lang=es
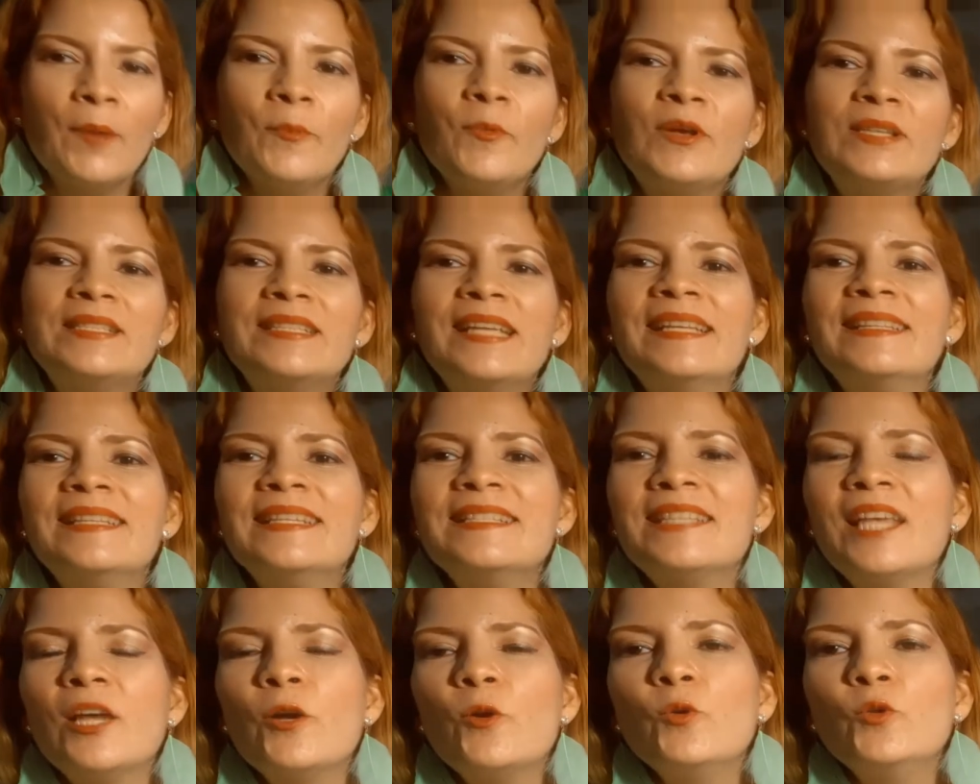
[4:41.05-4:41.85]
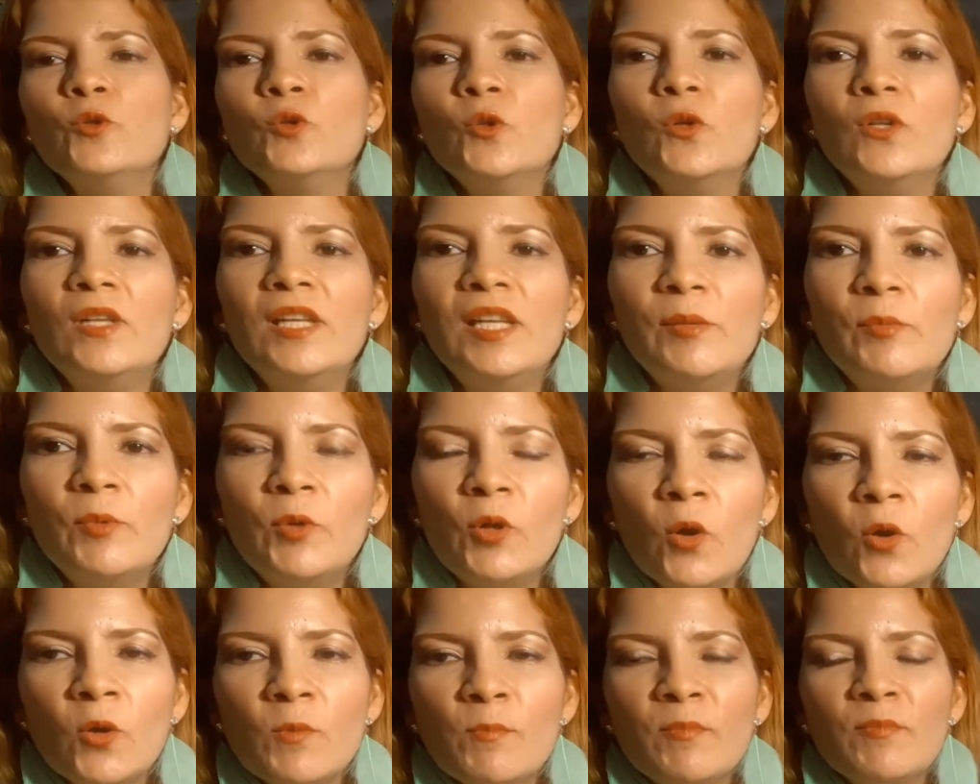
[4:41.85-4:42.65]
Pues este segundo
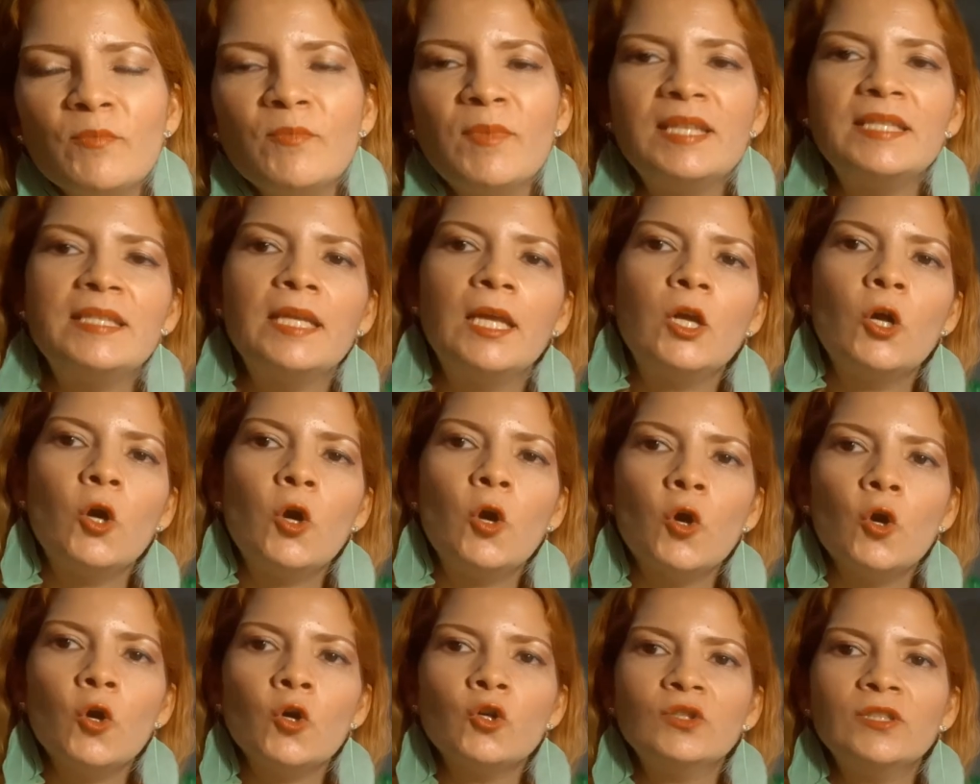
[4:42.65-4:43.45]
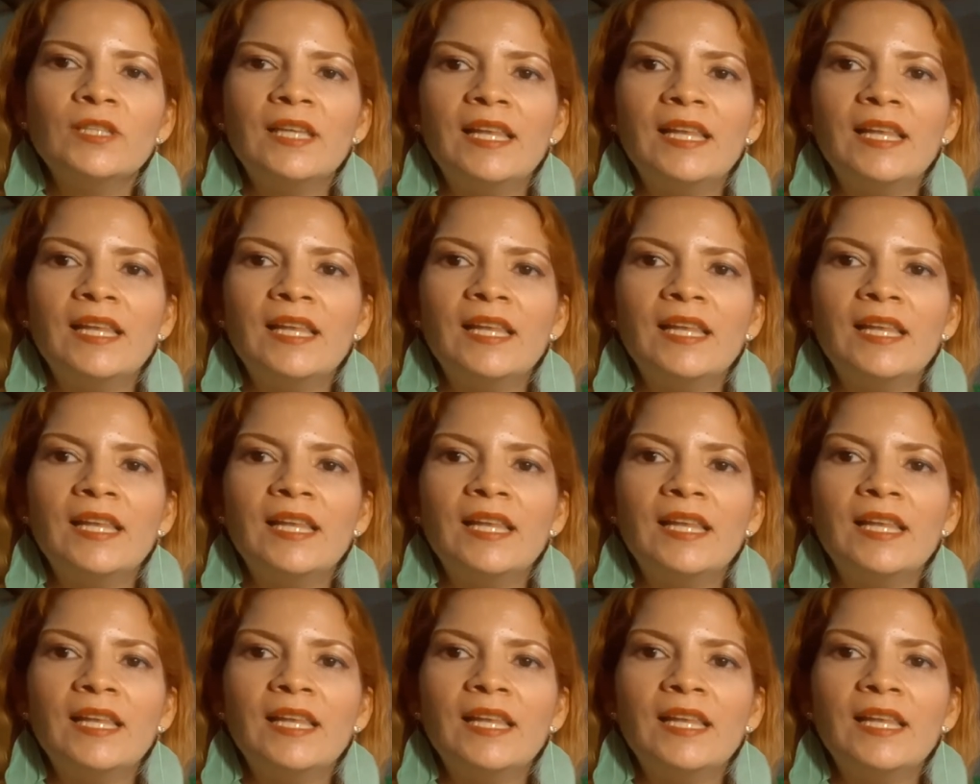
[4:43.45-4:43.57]
libro me llegó